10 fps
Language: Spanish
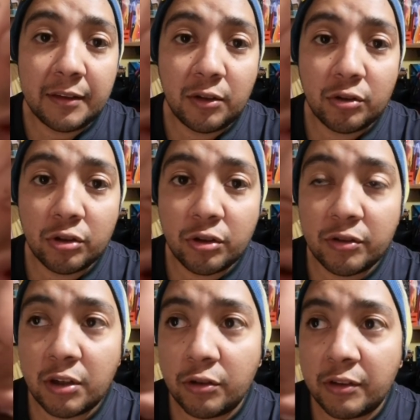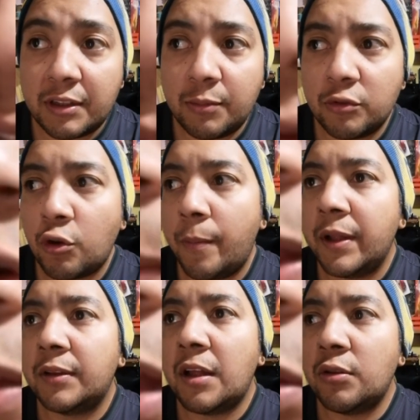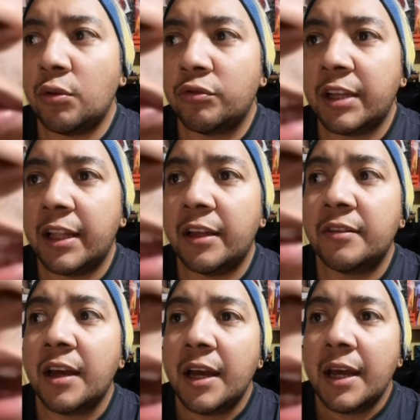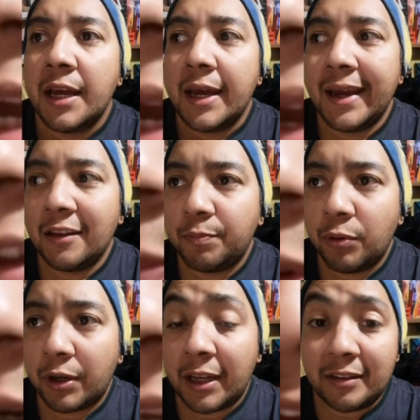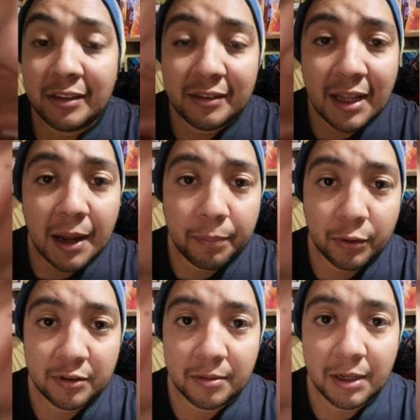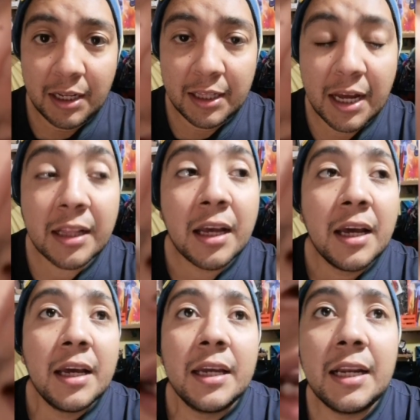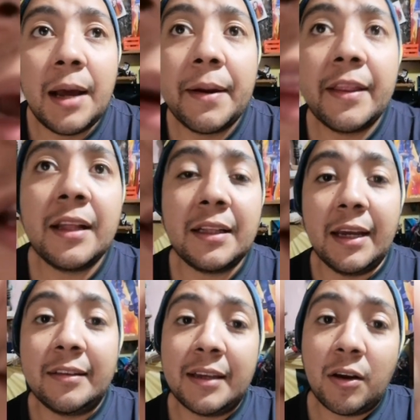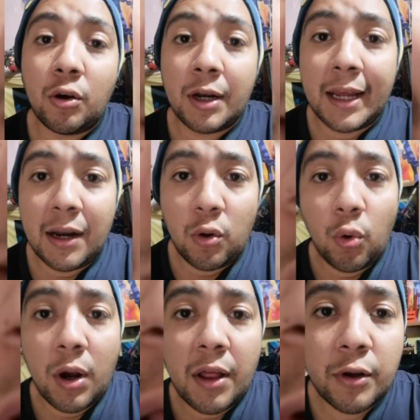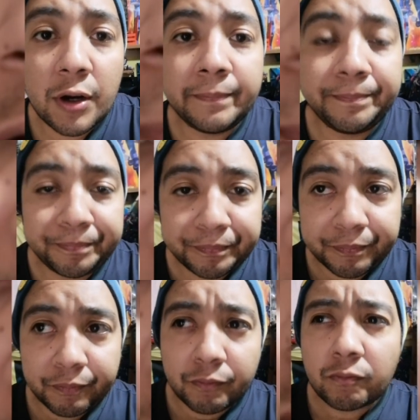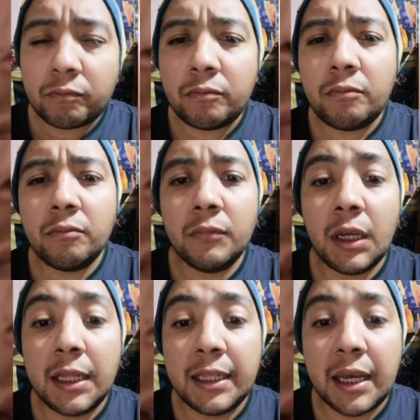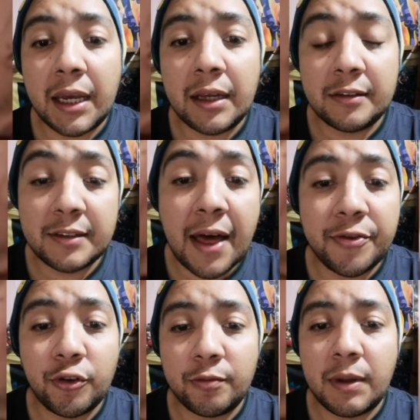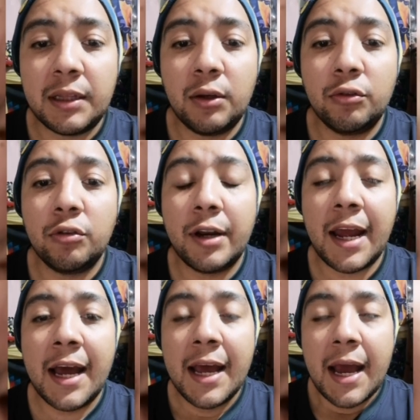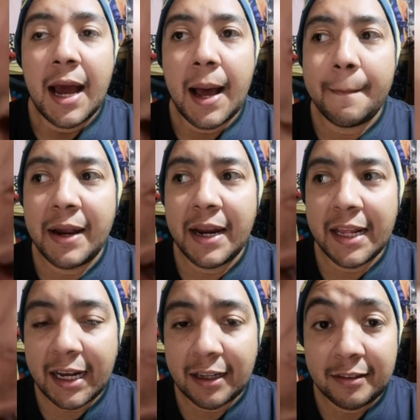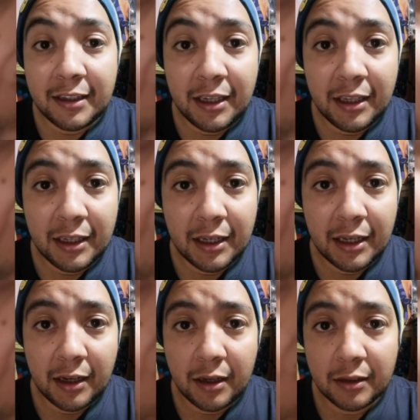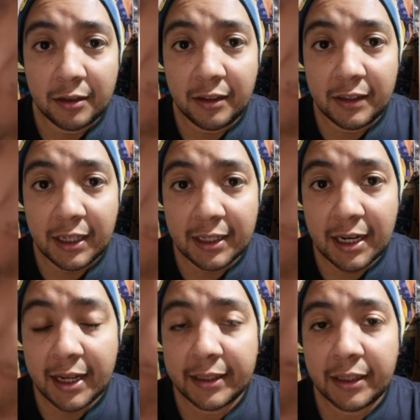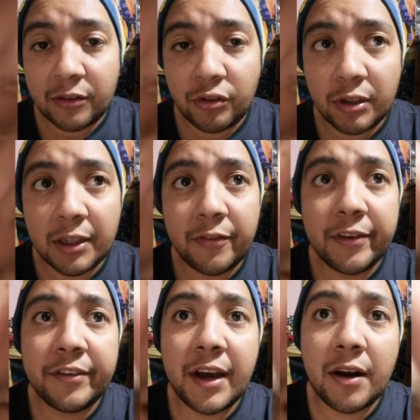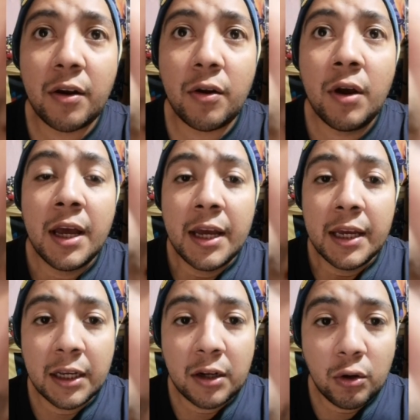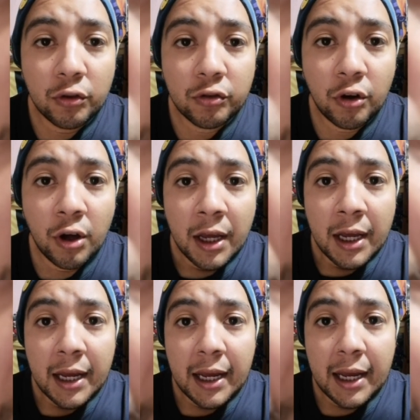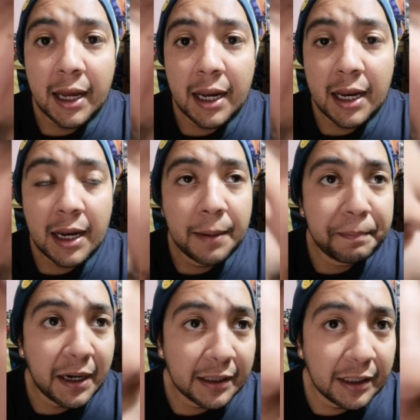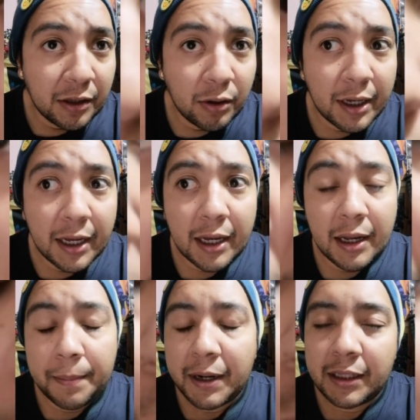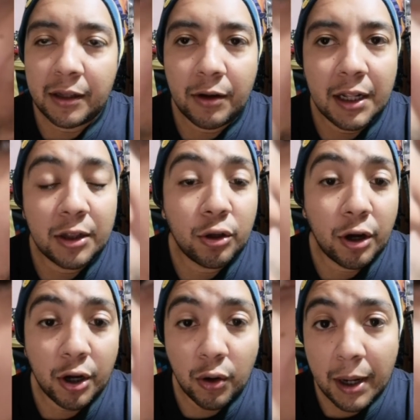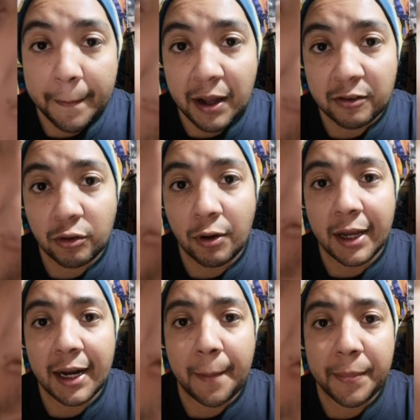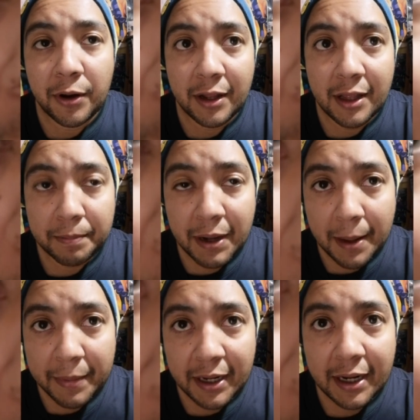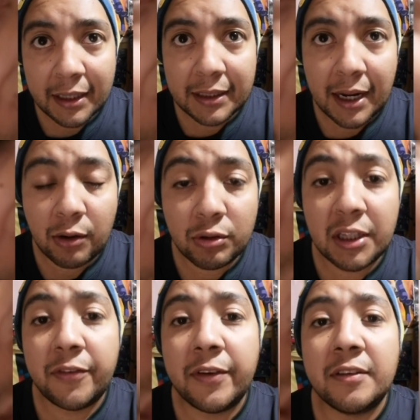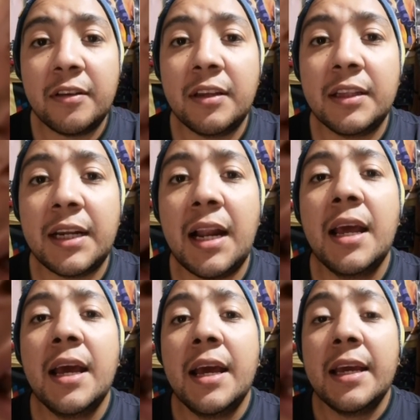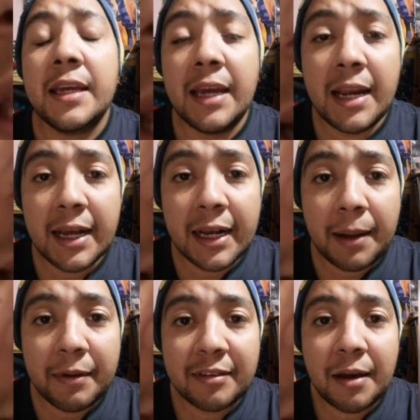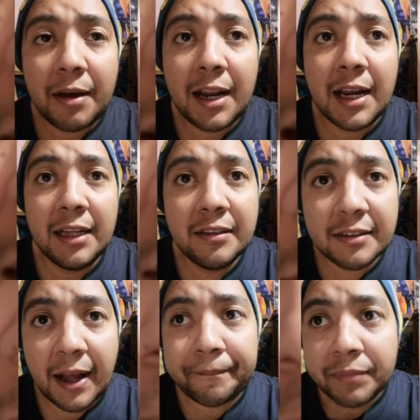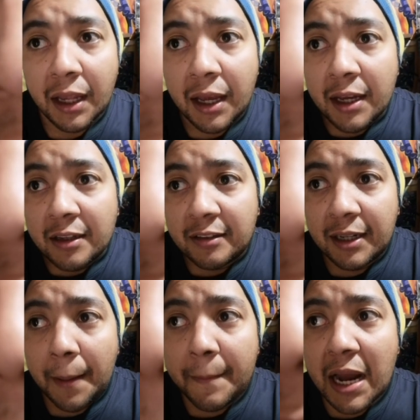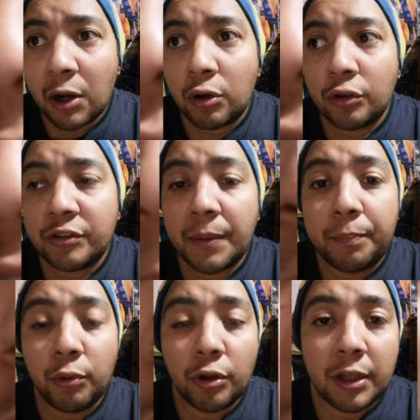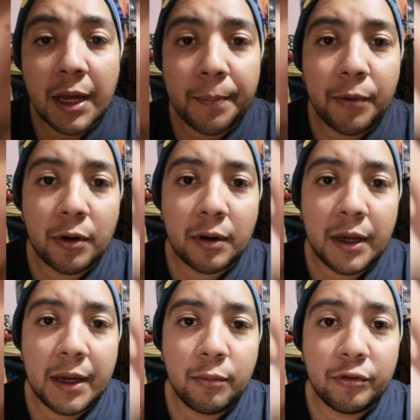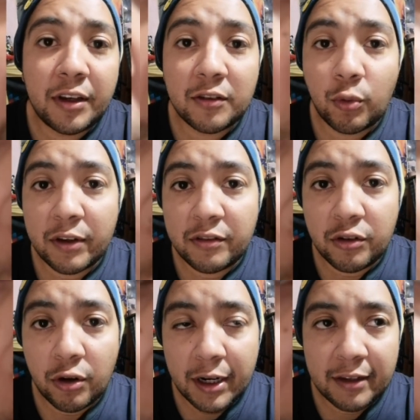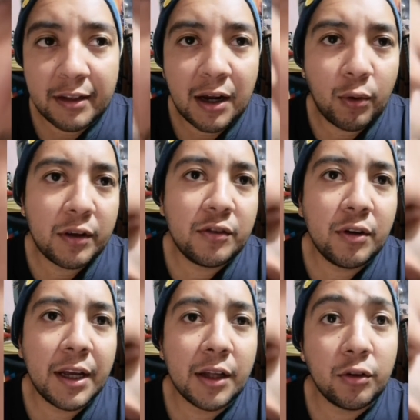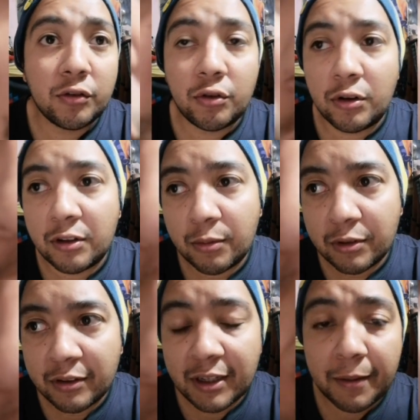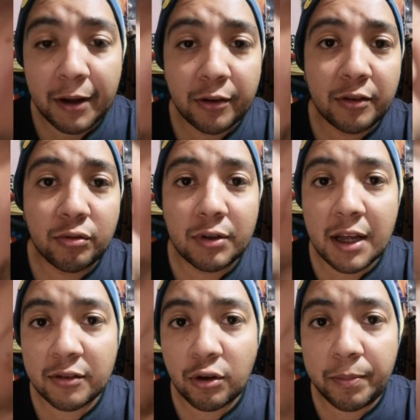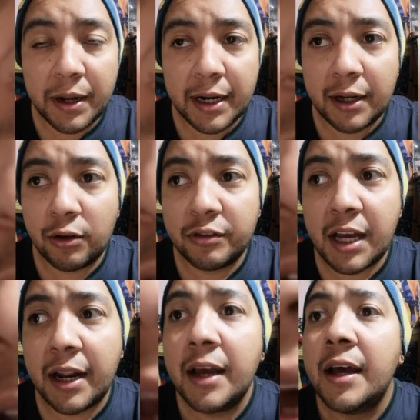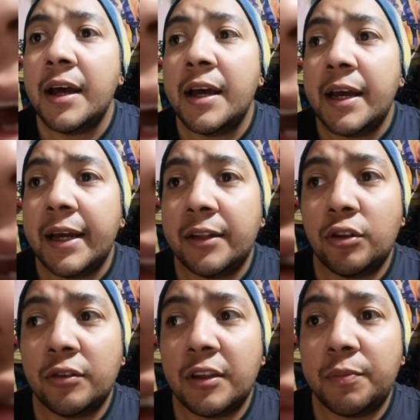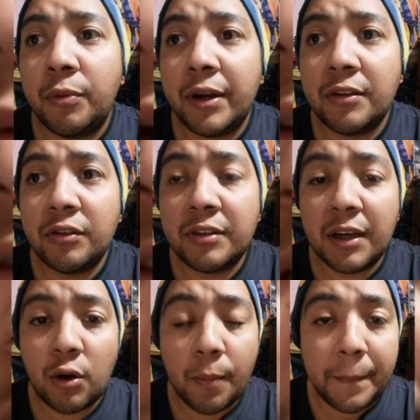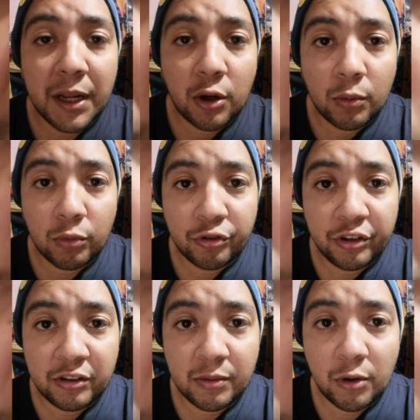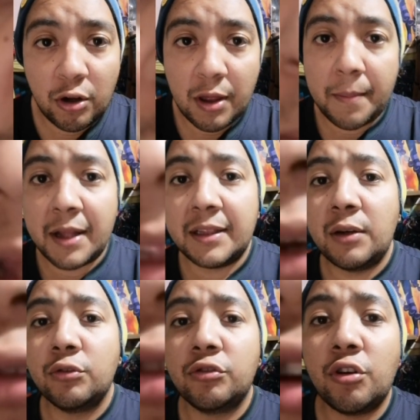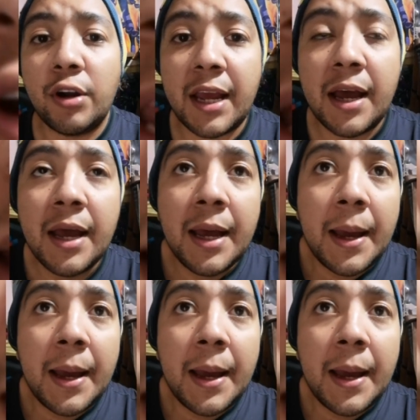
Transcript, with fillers: y si nosotros se los estamos comentando a ustedes es porque existe la posibilidad y la verdad es que con el jugador de Santos Mateus Doria América sí, eh, sí tiene la intención de ficharlo incluso el partido que el partido el torneo que pasó era prioridad para América traer un defensa central y él encabezaba la lista sin embargo no se pudo dar por eh, muchas cuestiones la cuestión que ya todos conocemos es que Baños es un asco para negociar entonces por eso se complicó muchísimo lo de Mateus Doria